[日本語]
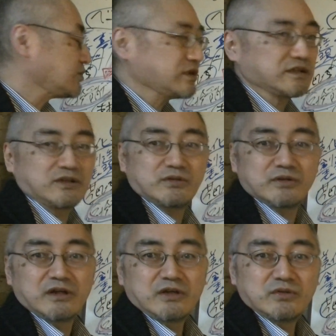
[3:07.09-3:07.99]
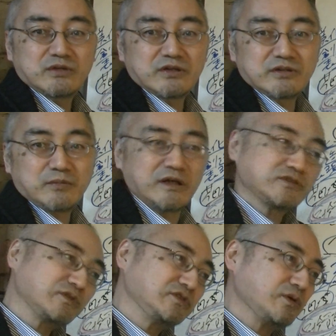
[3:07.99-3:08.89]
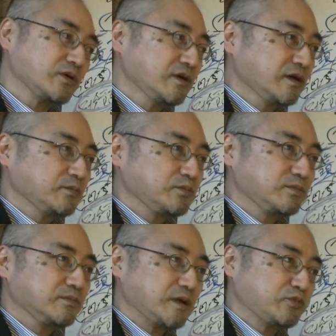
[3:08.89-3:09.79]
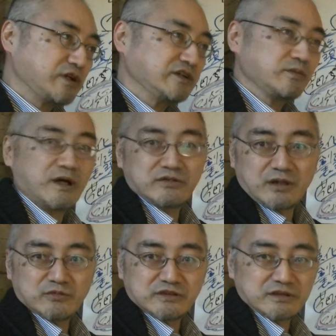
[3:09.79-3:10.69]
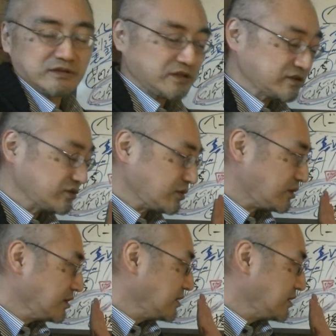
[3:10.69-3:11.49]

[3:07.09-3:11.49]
護なんて受けるのはまあその人まあ、プライドもあるかもしれないですけど、